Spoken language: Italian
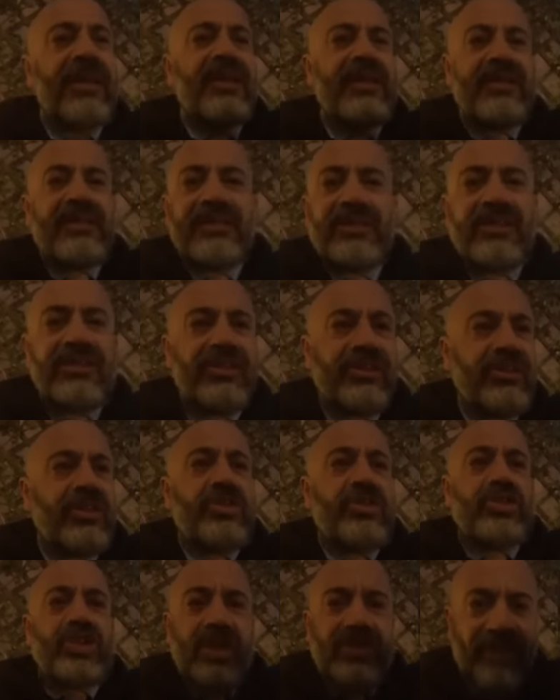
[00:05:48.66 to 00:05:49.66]

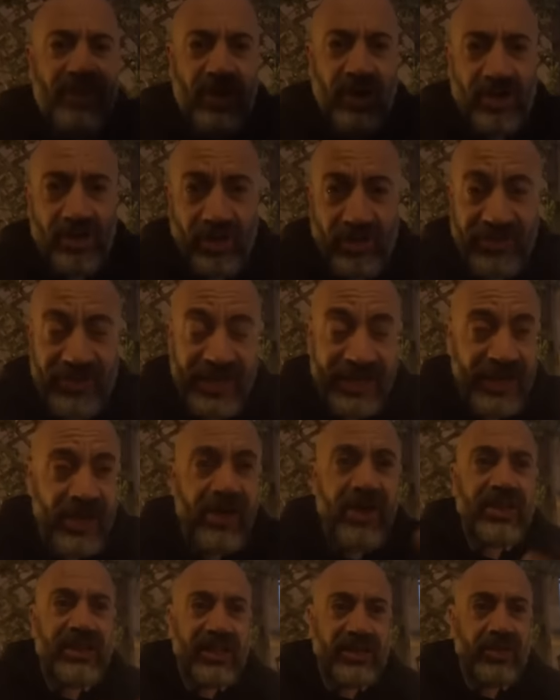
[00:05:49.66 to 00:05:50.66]
dicevano al governo. Allora ho
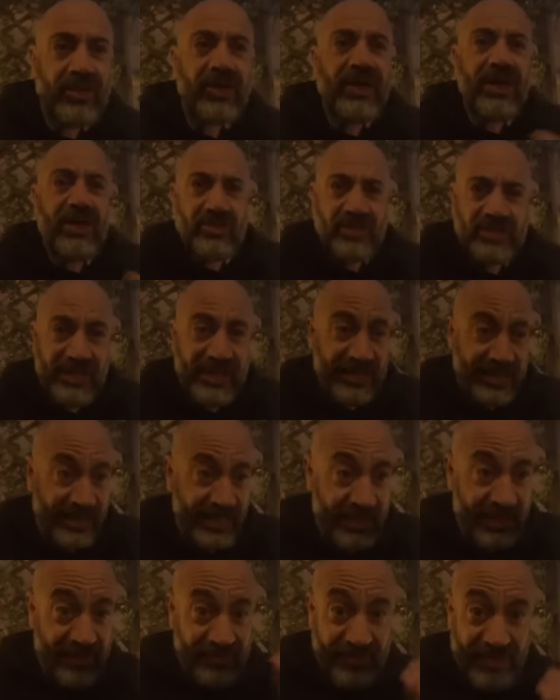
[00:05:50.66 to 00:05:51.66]
detto, caro Sileri,
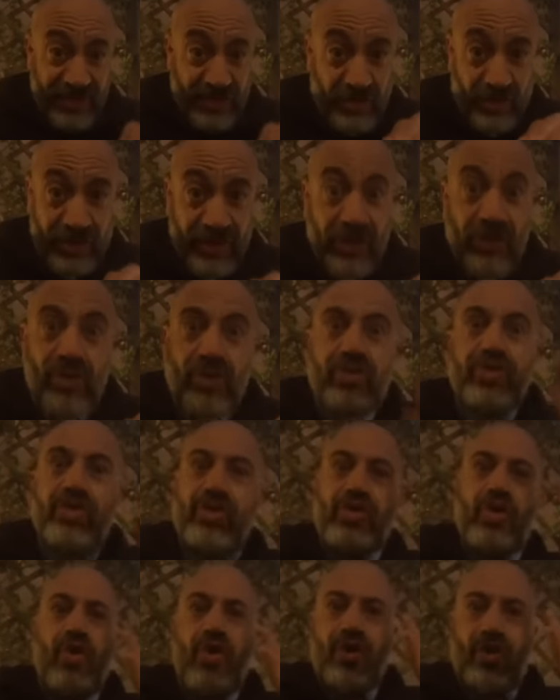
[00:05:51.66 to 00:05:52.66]
visto che non
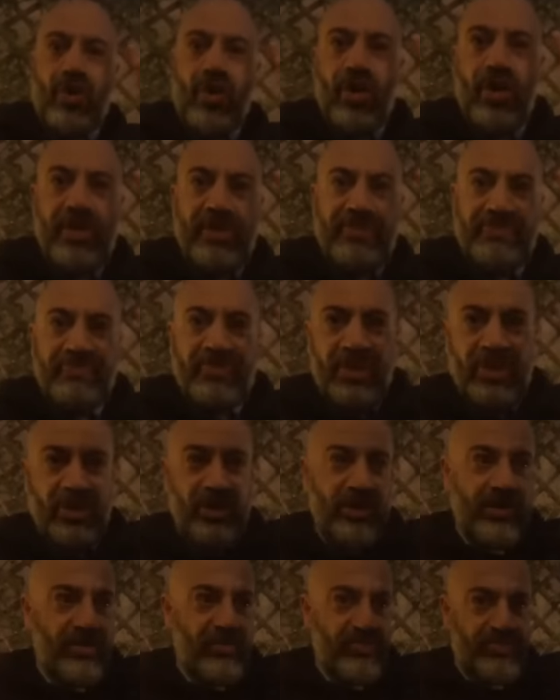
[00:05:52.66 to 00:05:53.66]
sono i
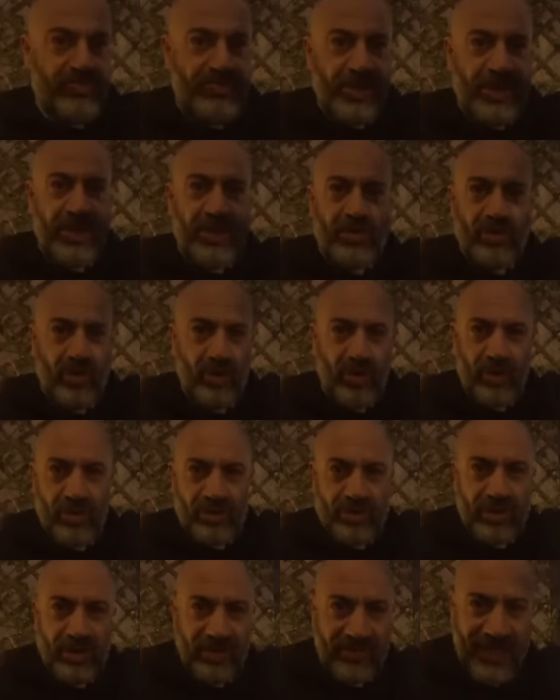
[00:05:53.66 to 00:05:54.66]
pericolosi
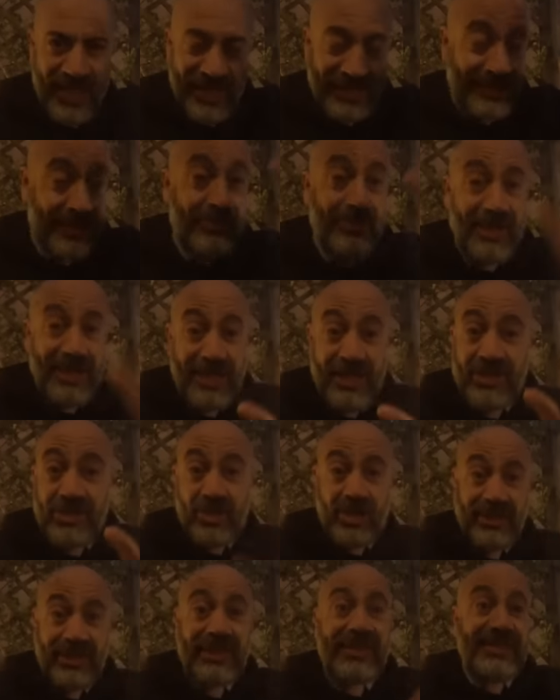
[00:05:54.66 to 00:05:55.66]
Novax, ma è gente
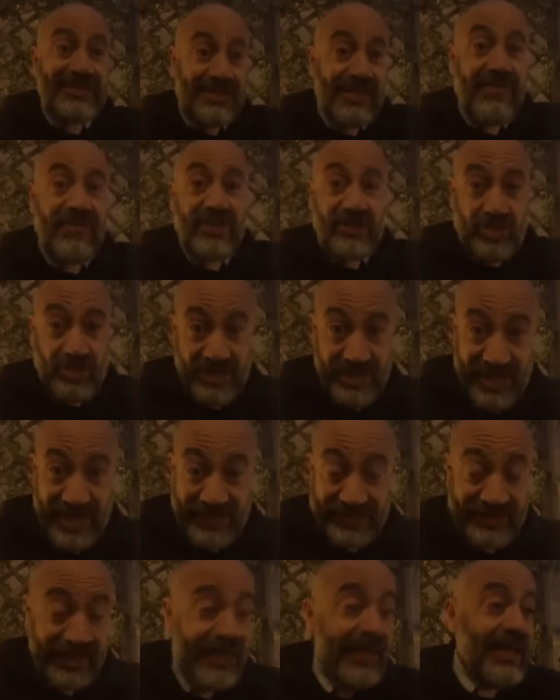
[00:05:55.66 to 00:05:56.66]
che si è vaccinata
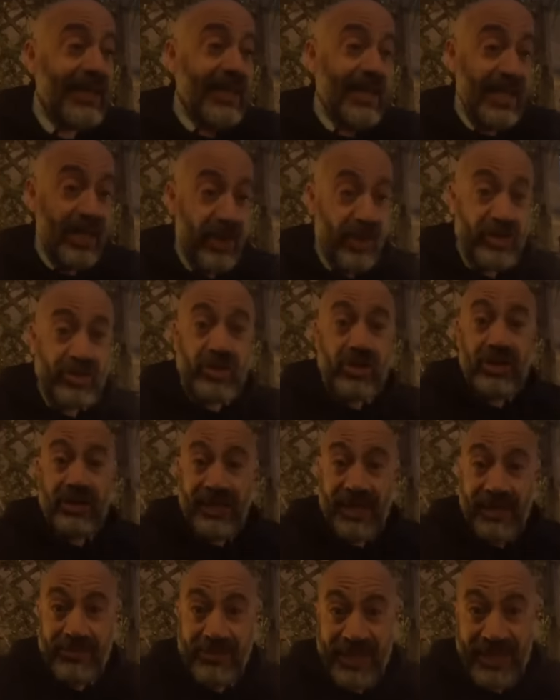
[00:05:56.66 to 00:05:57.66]
e oggi
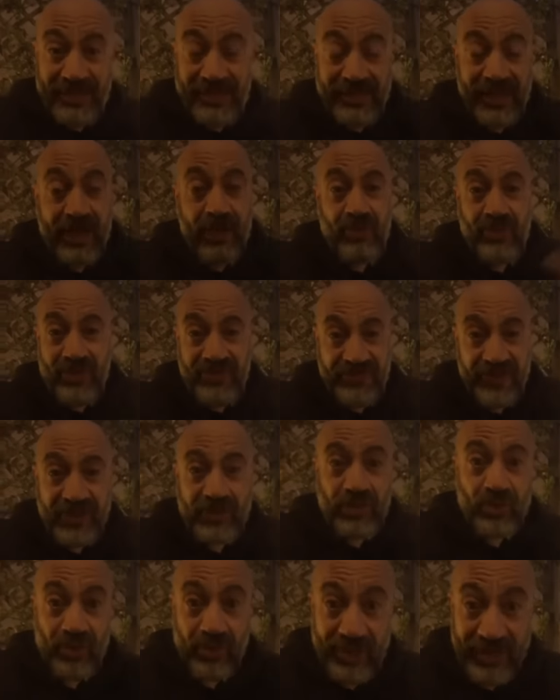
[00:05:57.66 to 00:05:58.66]
lamenta un effetto
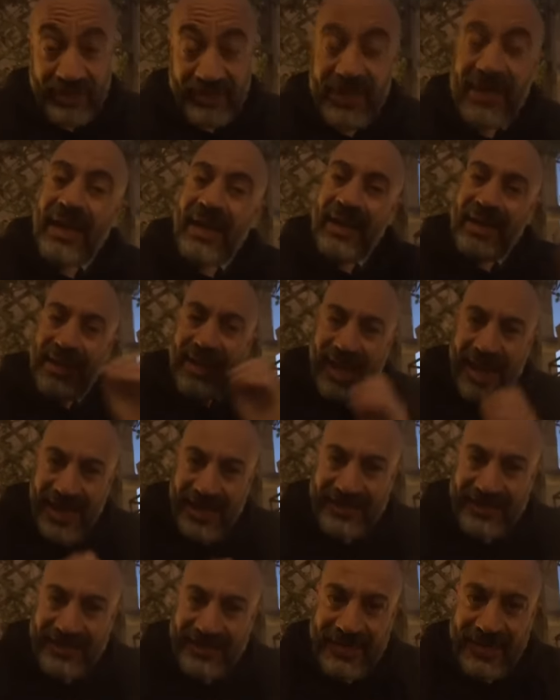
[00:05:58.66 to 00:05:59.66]
collaterale anche
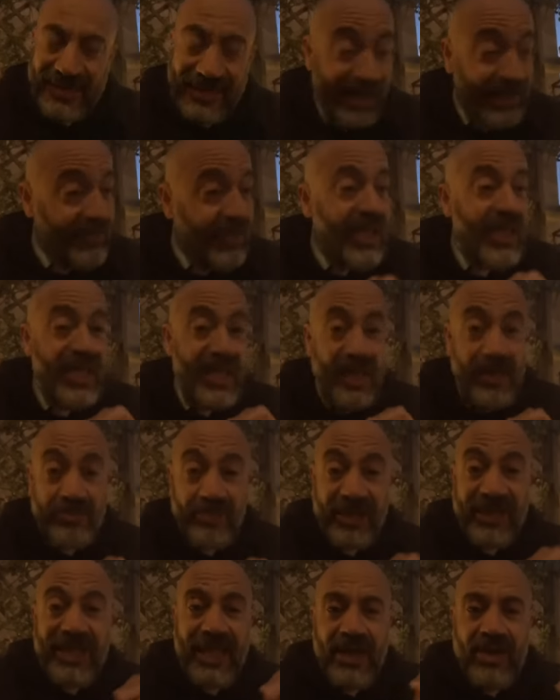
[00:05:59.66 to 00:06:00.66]
grave, perché
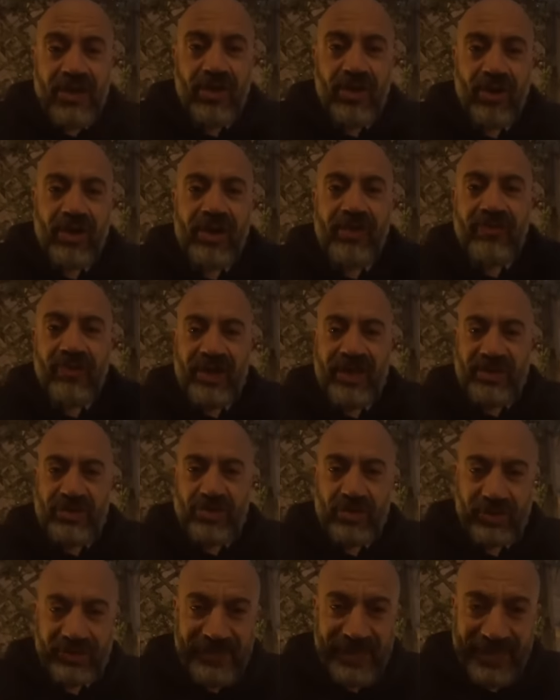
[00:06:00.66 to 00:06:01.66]
non li vuoi
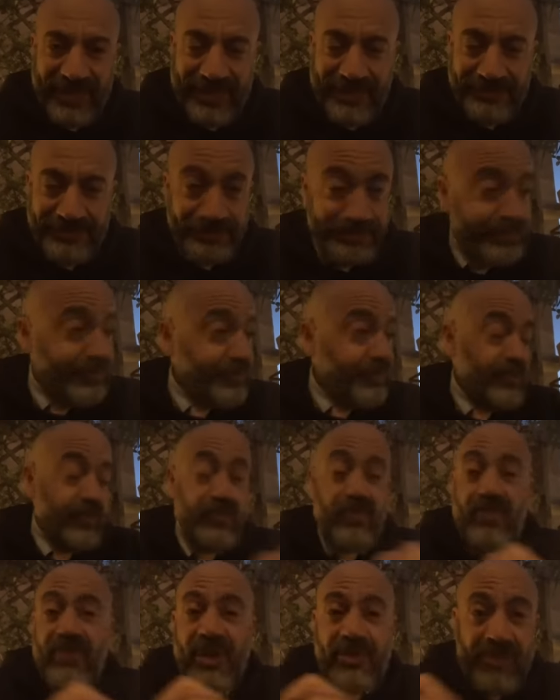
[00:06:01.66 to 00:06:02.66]
ascoltare?
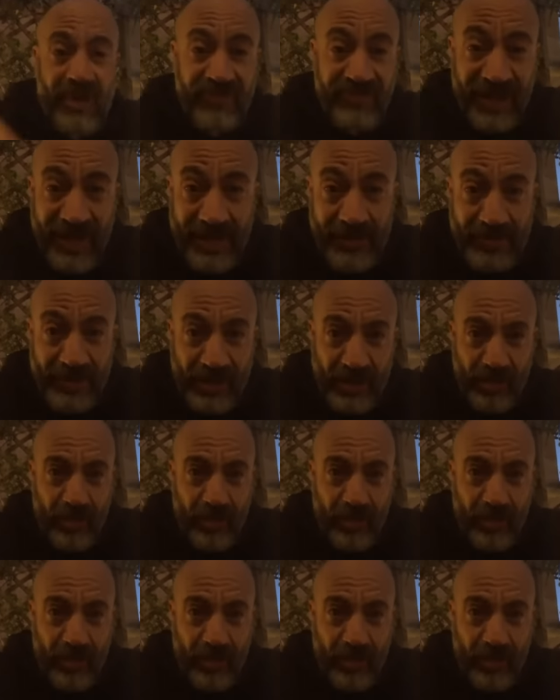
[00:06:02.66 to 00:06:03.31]
ma vale per lui,